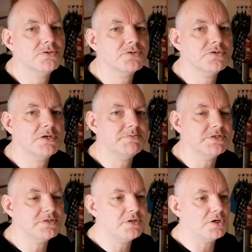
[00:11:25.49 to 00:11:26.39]
de sonner la
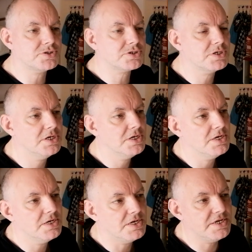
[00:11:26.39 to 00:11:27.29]
petite cloche
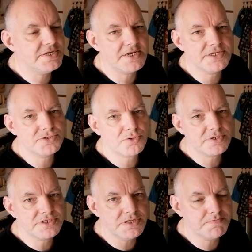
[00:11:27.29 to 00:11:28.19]
et d'aller sur
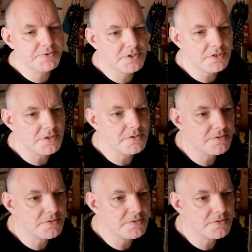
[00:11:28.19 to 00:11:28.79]
Utip euh,